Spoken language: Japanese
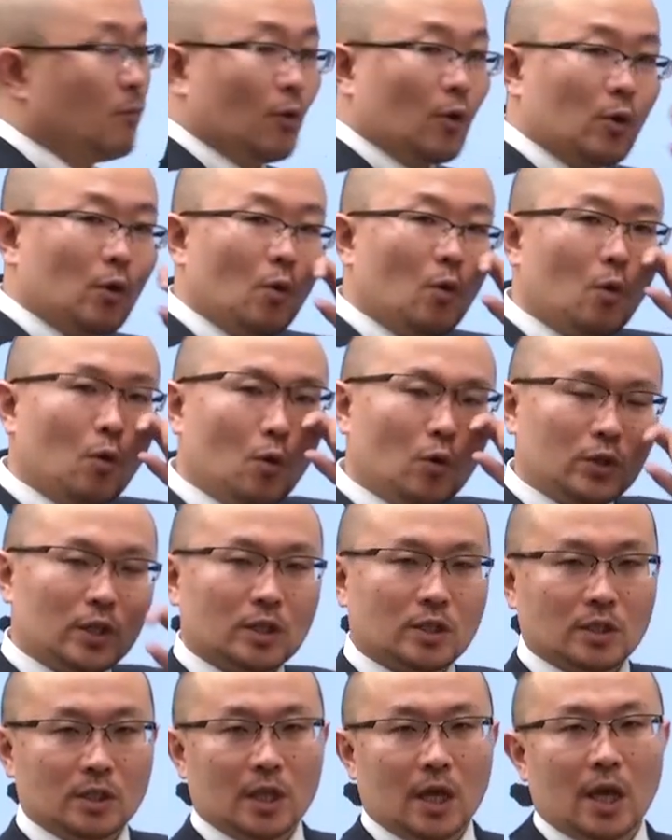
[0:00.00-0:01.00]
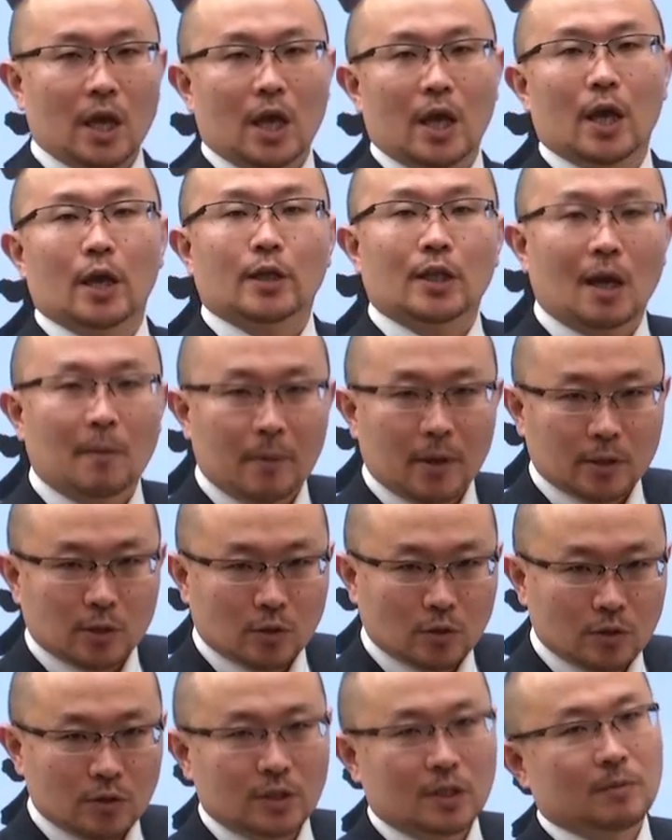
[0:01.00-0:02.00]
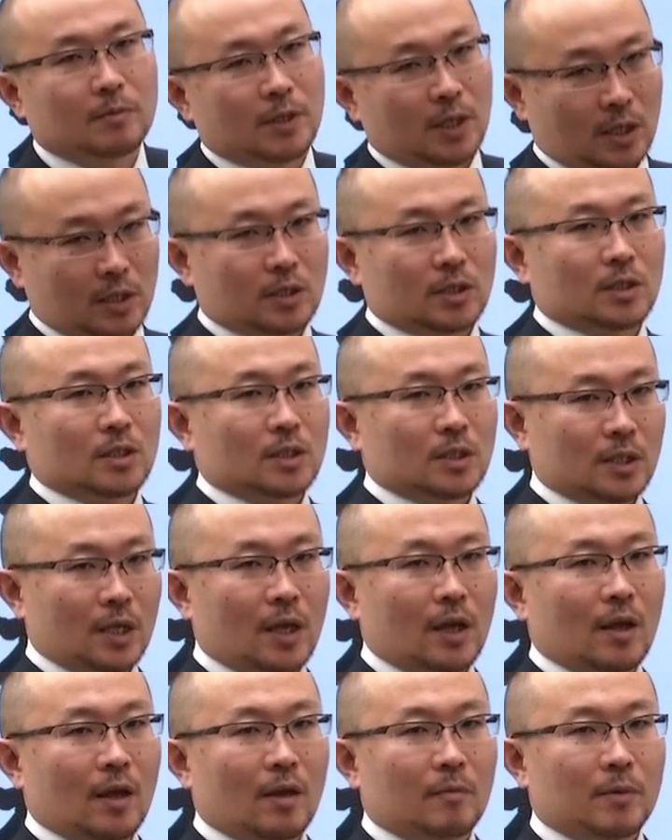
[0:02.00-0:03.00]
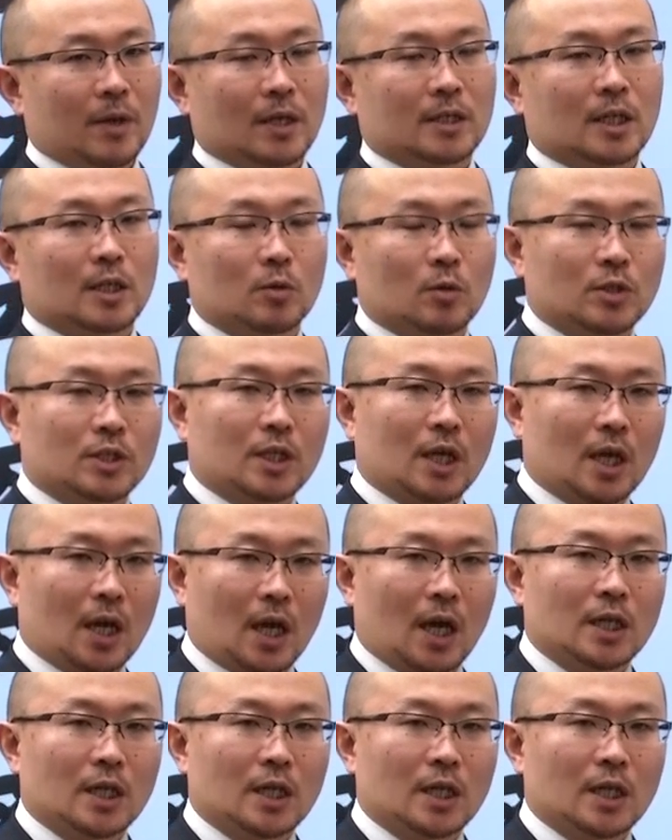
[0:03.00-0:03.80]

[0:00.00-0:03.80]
も両方ですね、試すって意味です。皆さんの力